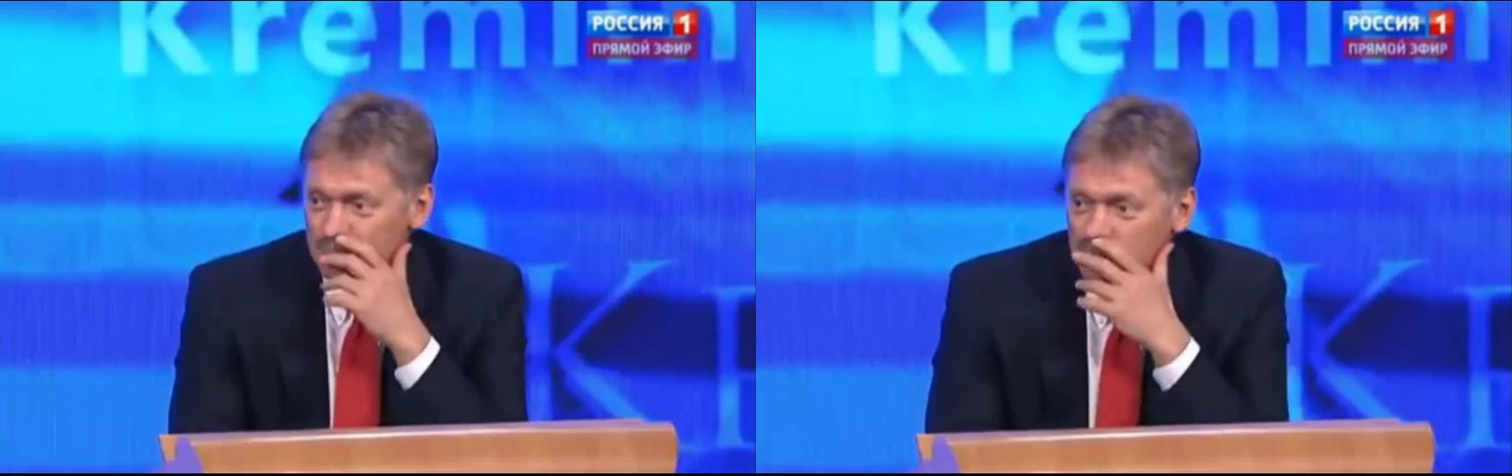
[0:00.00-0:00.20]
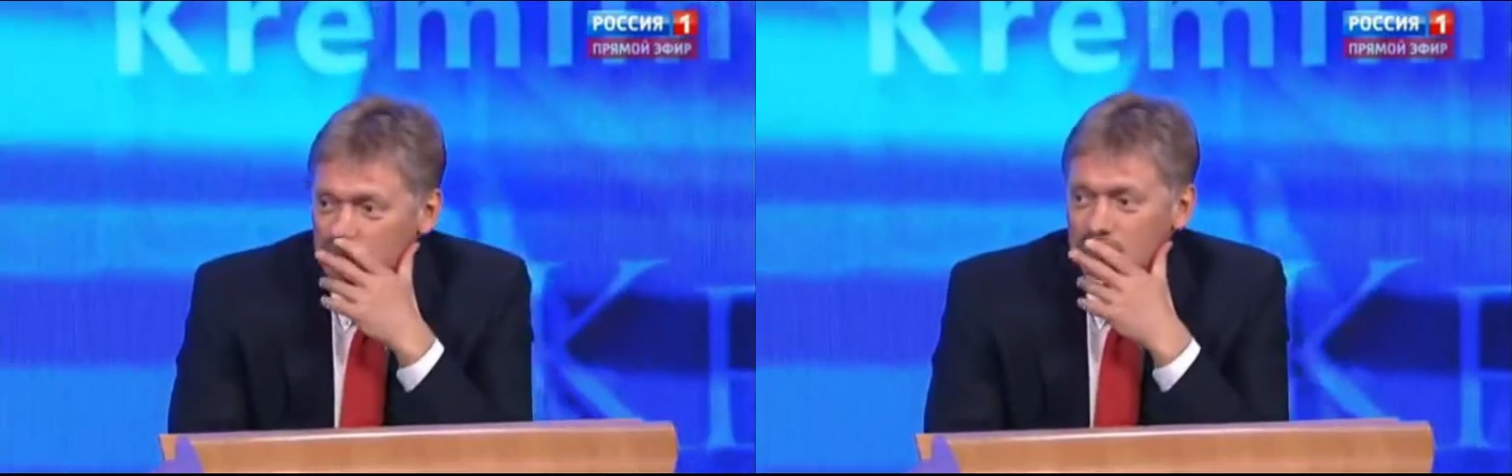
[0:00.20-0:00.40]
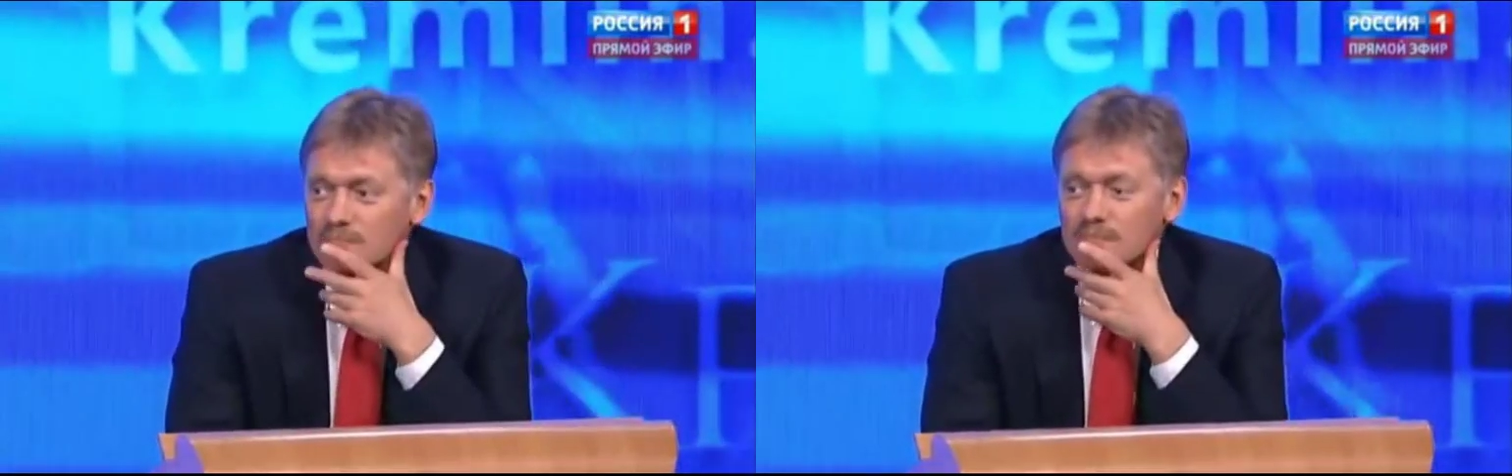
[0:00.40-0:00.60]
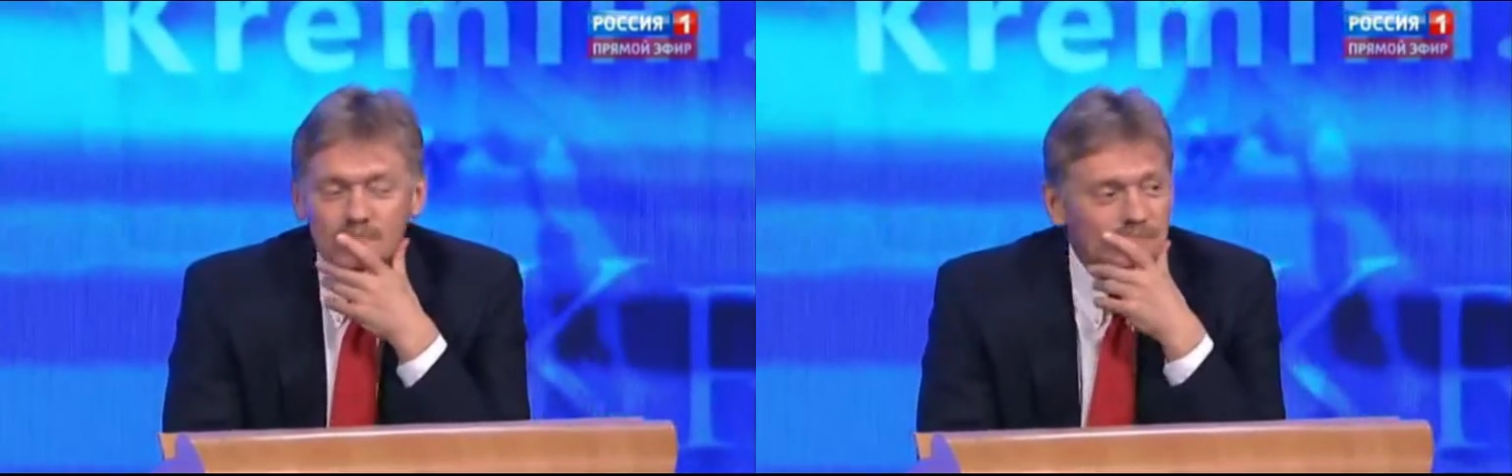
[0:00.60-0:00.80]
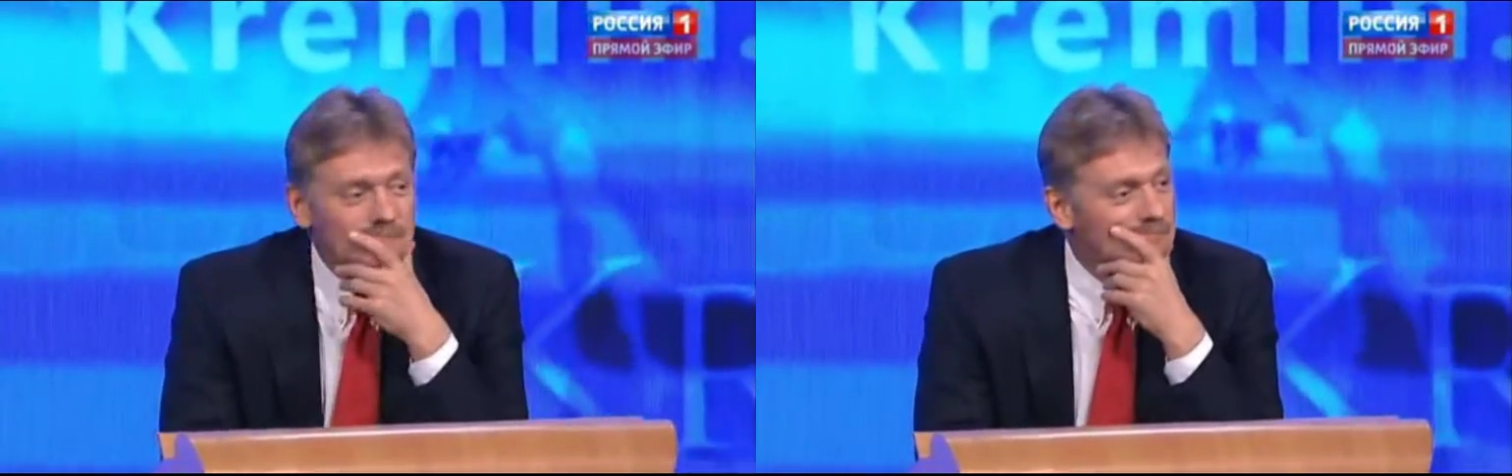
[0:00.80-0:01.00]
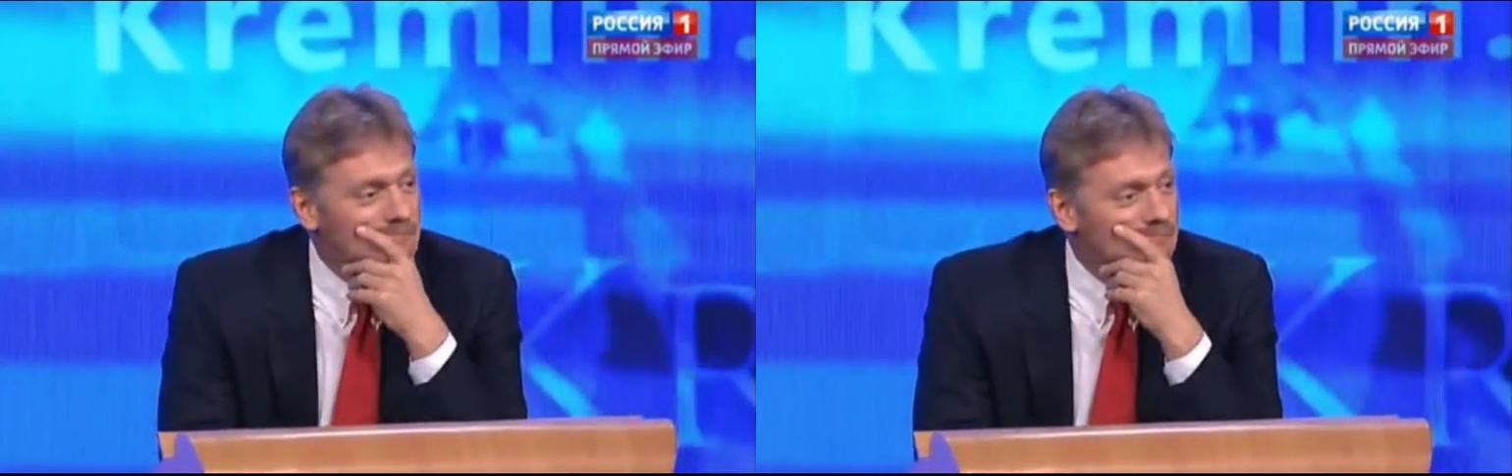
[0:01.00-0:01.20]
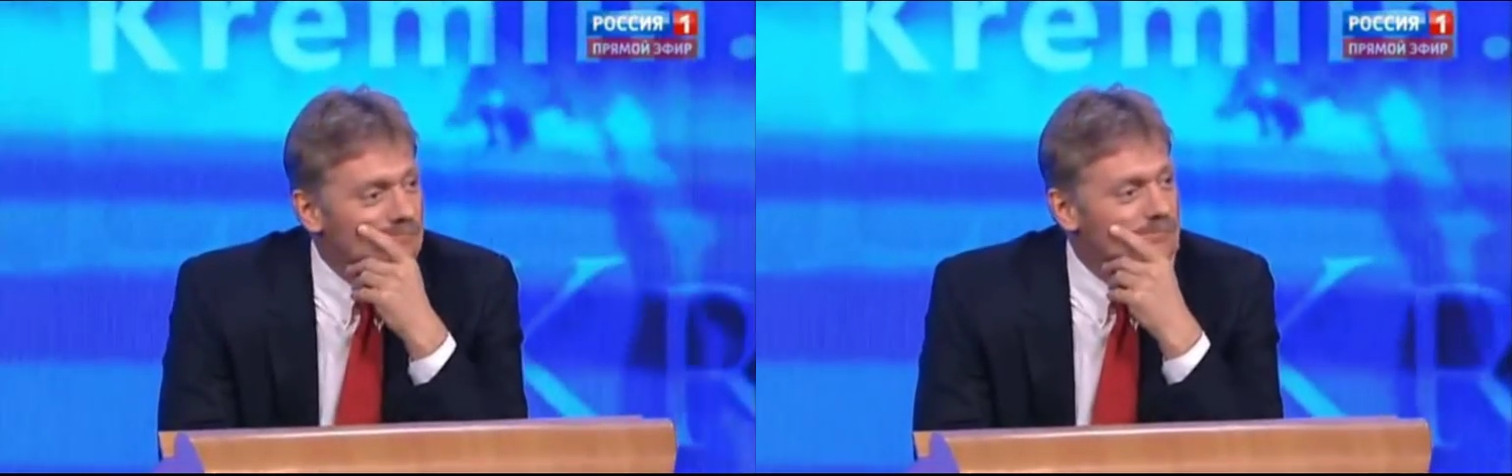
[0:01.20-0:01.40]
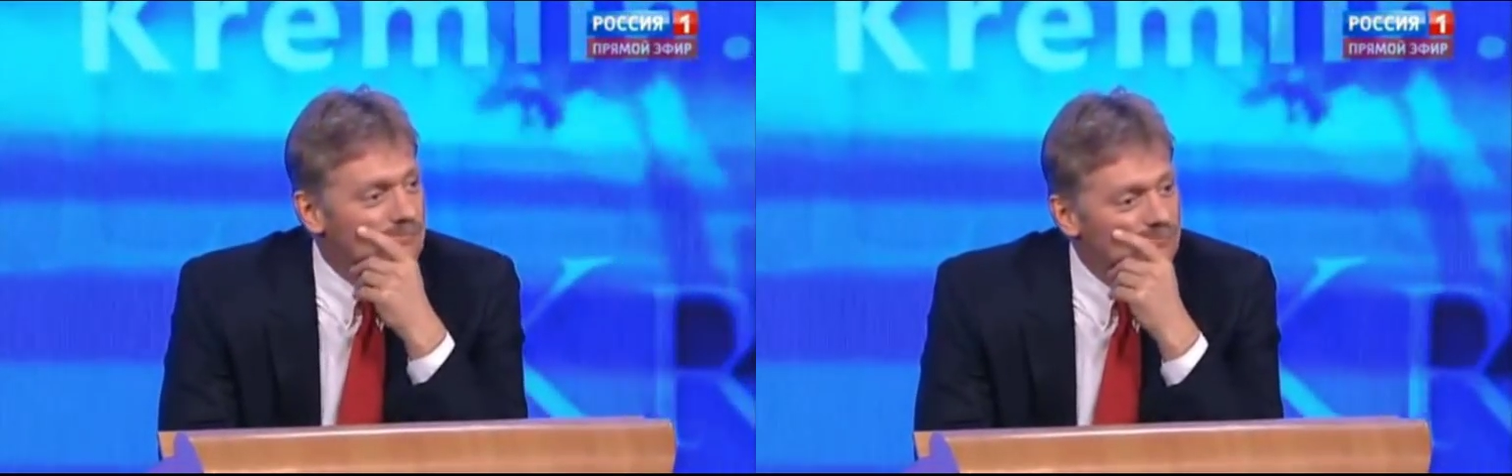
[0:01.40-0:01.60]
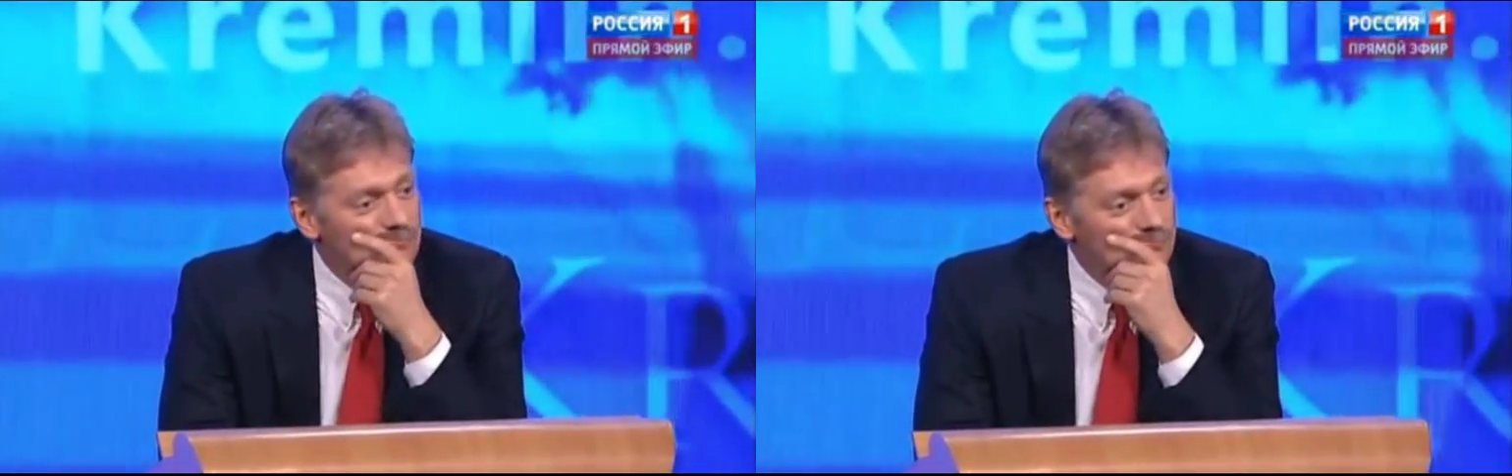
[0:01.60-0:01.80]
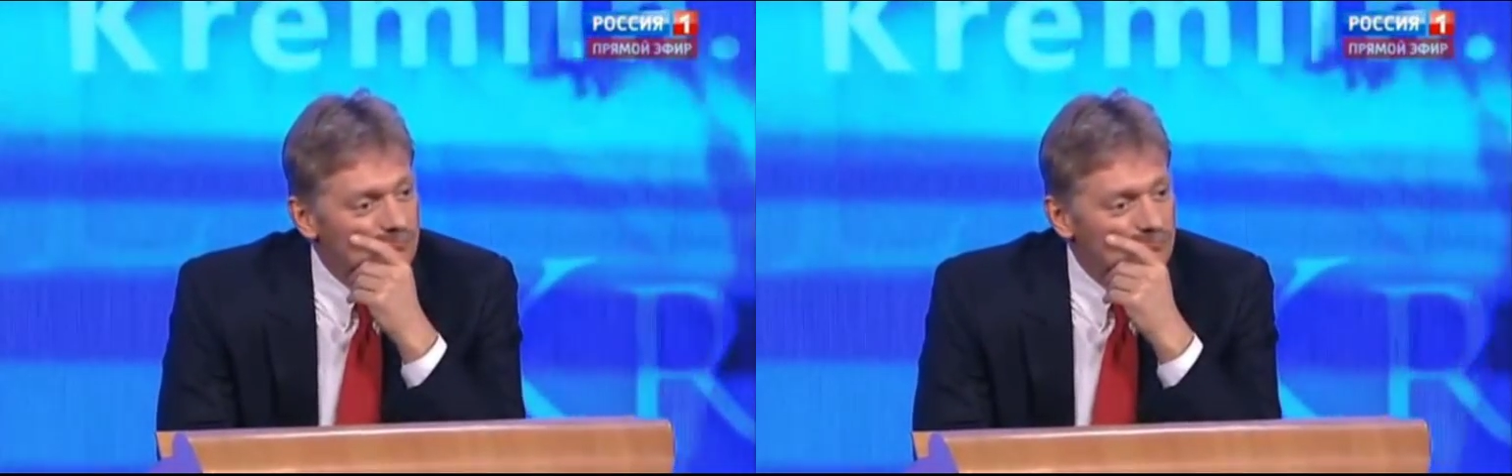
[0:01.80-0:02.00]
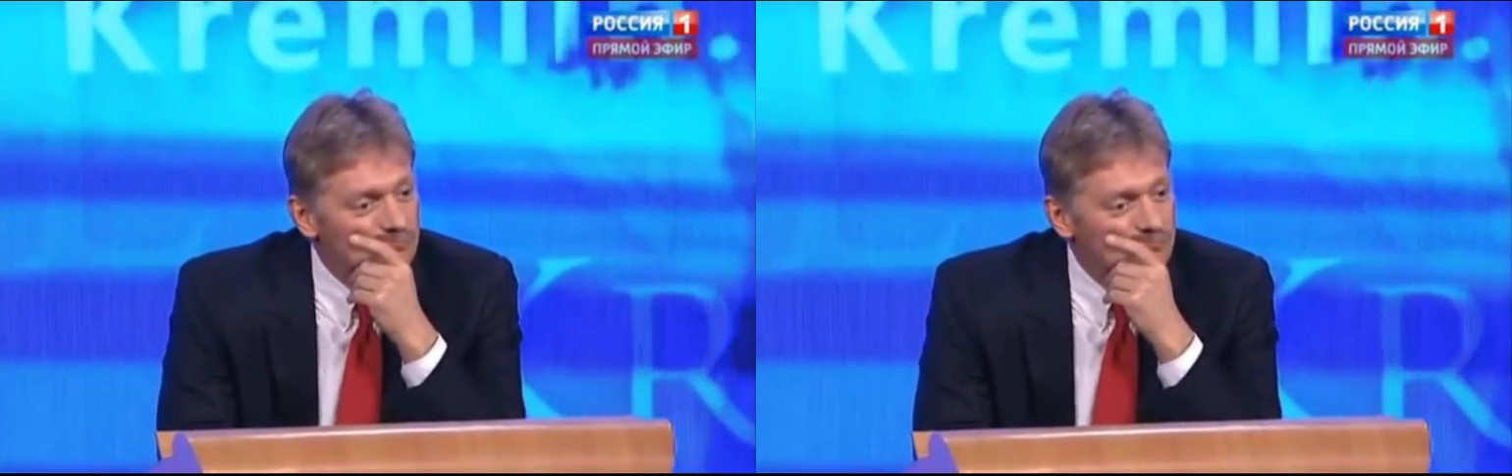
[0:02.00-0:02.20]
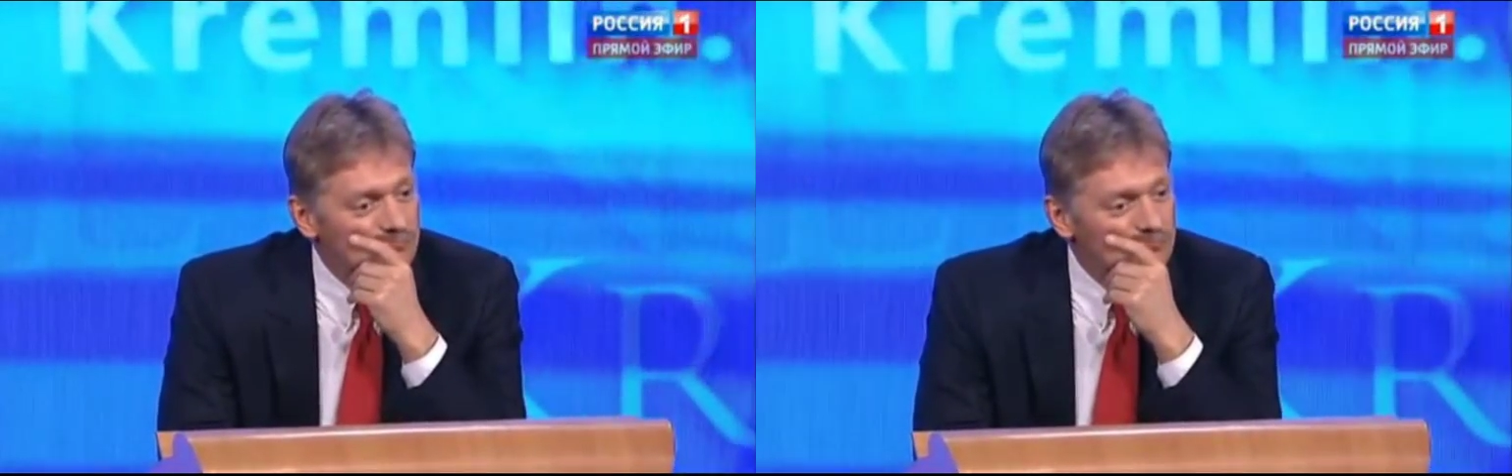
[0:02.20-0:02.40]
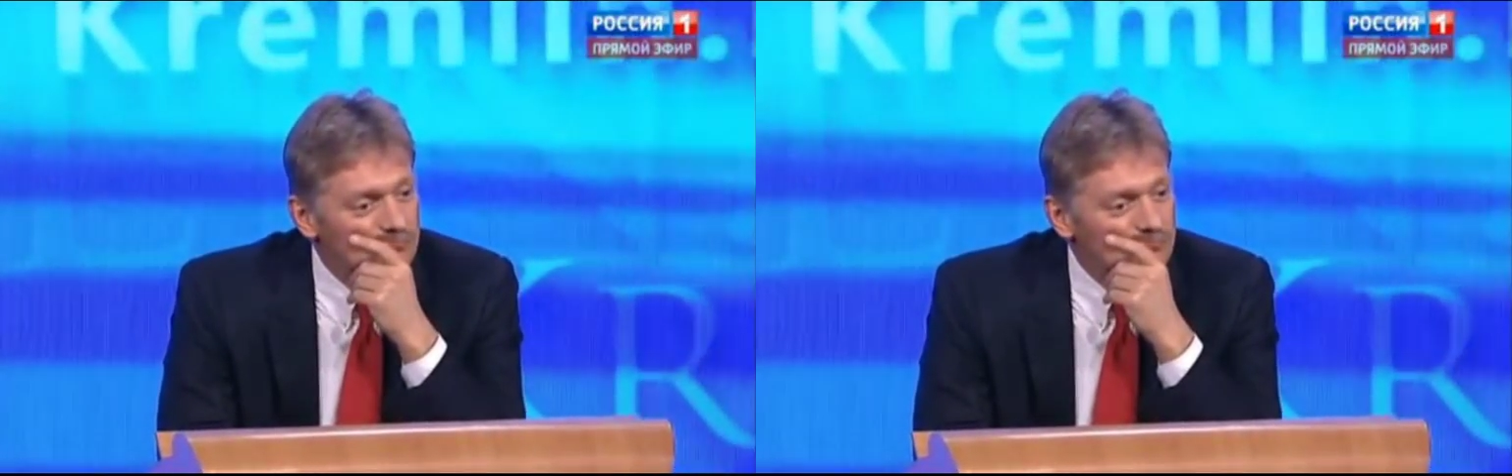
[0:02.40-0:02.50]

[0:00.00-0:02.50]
Григорий Дубовицкий, РИА Новости. Владимир Владимирович, я